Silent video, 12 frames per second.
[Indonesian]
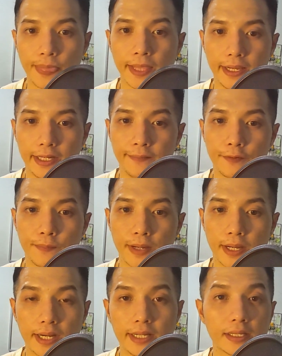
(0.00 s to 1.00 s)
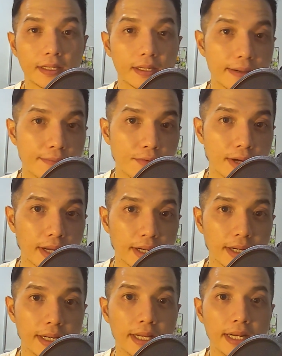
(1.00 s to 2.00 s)
ini merupakan gabungan
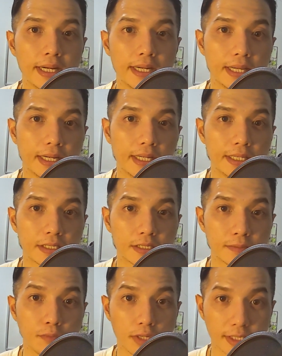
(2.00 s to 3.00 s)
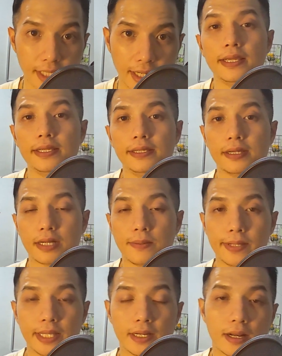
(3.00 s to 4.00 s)
dari sebuah zat yang
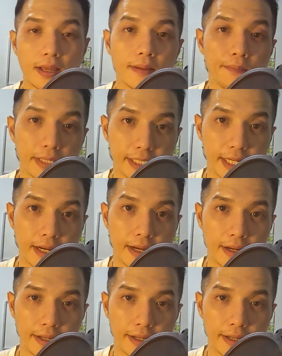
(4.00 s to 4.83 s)
namanya adalah BCA.